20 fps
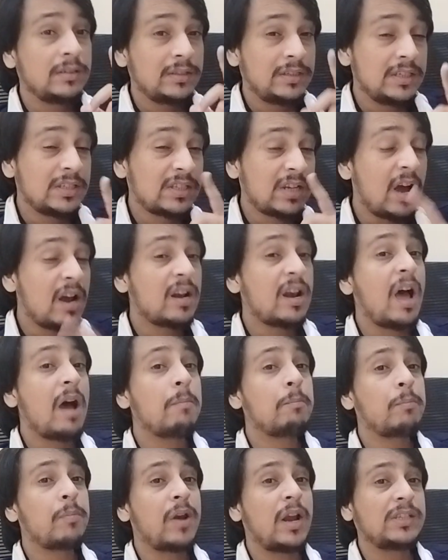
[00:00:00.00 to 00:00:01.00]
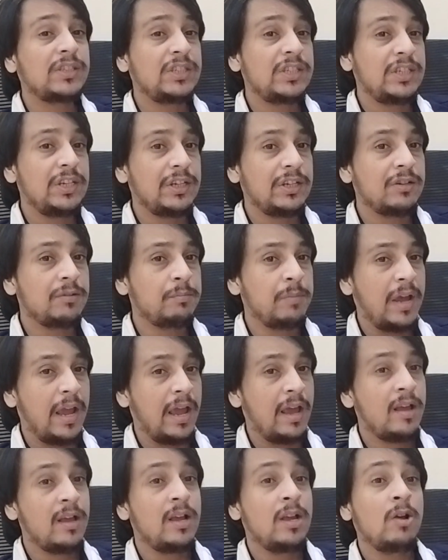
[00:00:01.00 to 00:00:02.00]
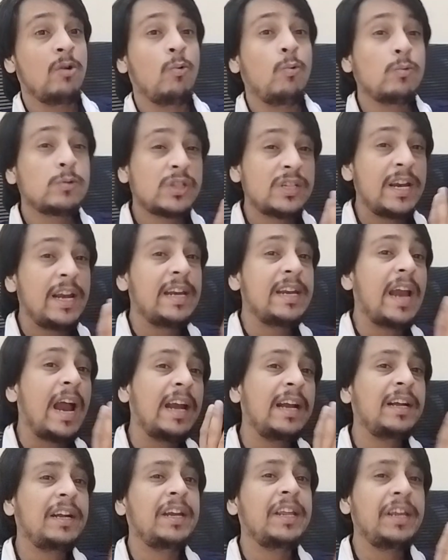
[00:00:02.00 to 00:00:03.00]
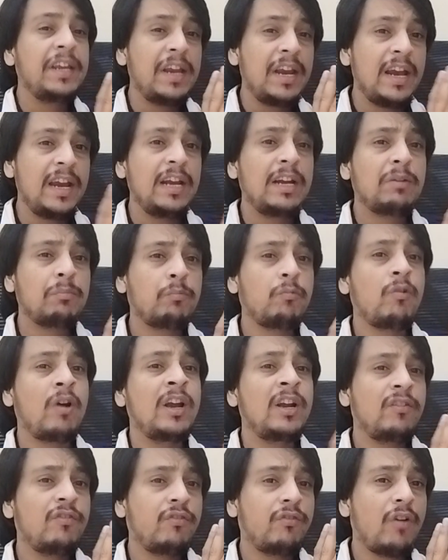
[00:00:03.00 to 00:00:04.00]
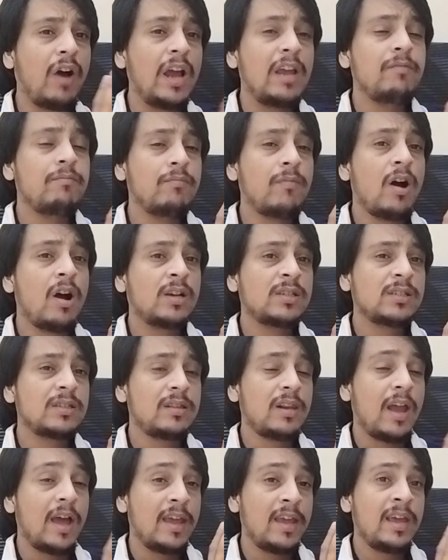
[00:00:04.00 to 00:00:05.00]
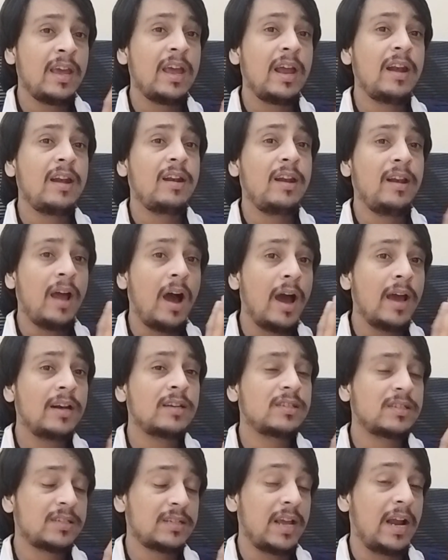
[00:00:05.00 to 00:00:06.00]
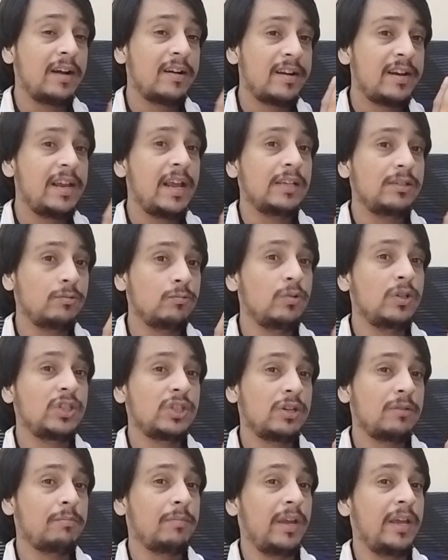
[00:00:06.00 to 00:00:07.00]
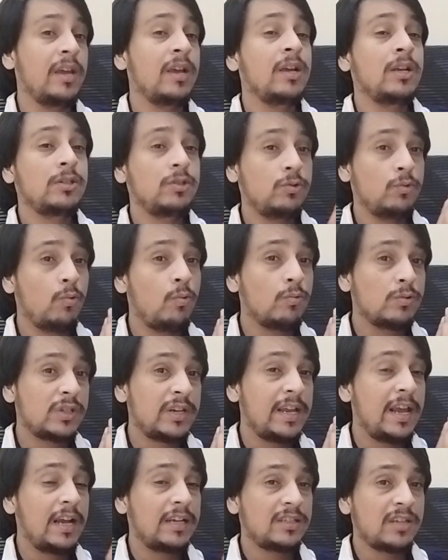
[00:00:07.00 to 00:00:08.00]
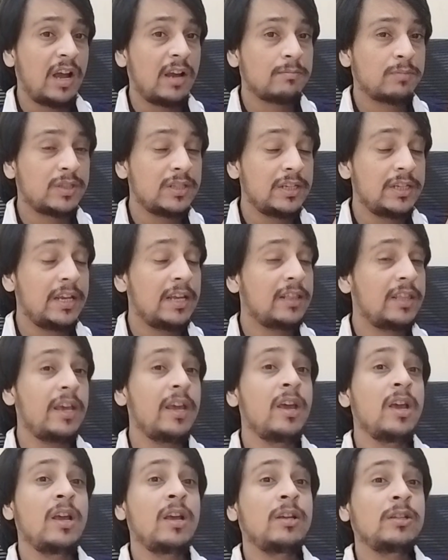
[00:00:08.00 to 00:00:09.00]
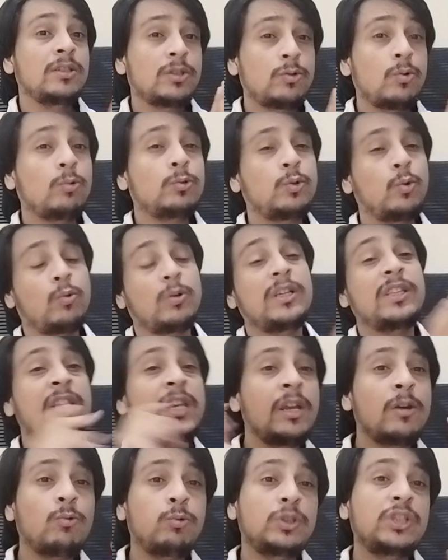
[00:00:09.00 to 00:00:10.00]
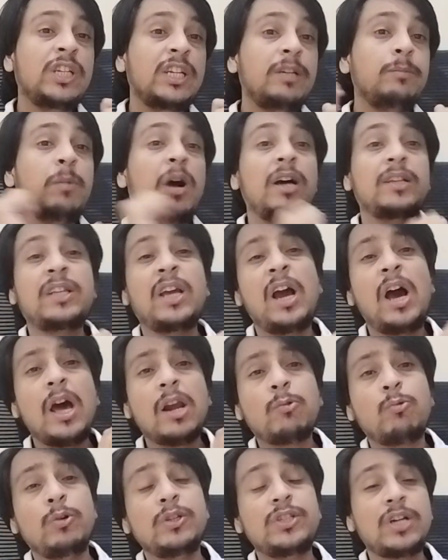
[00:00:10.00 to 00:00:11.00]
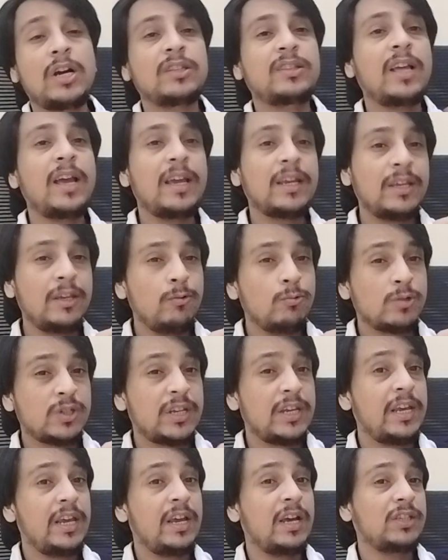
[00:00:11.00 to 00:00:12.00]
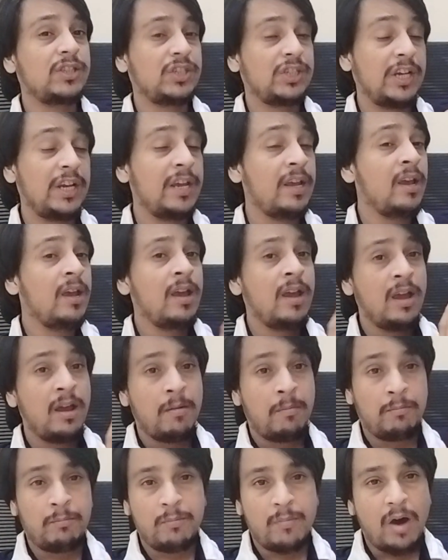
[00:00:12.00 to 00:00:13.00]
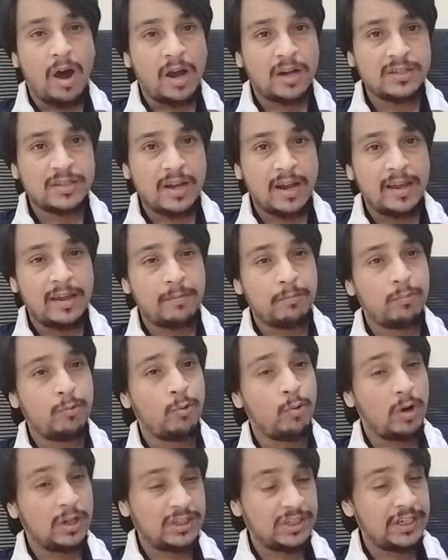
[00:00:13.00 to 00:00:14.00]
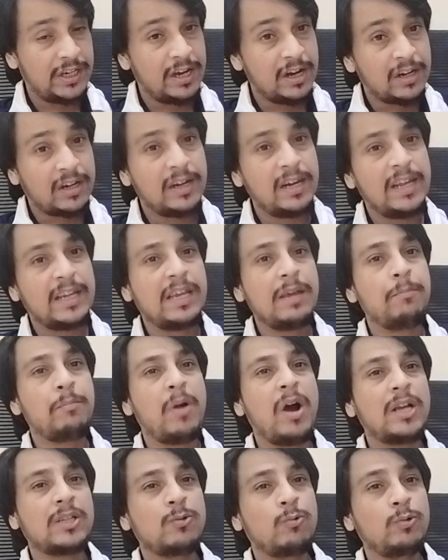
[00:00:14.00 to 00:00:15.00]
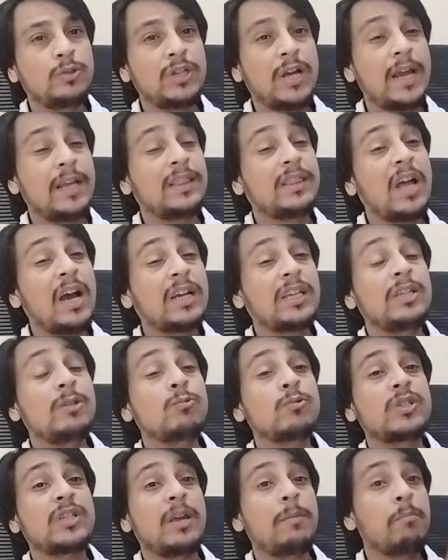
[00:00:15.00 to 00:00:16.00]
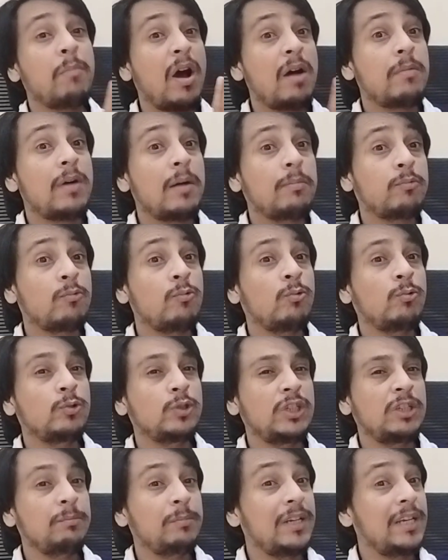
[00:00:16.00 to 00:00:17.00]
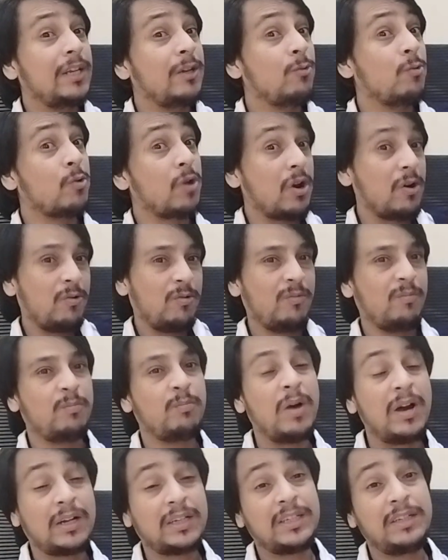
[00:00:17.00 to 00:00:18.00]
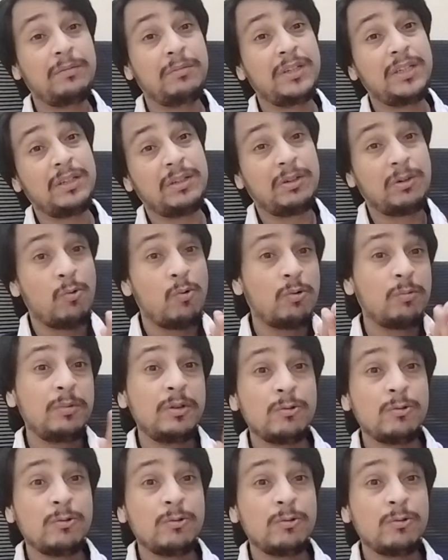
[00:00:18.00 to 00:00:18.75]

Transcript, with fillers: जिसका नाम प्राची निगम है उसने 98.5 मार्क्स लाए हैं हायर सेकेंडरी एजुकेशन में जो उसने एग्ज़ाम्स दिए थे सोचो कितनी खुशी की बात है हर कोई चाहता है कि उसके अच्छे मार्क्स आए वो अच्छे अंक लेके पास हो जाए ताकि उसके माँ बाप को खुशी मिले और बाकी भी लोग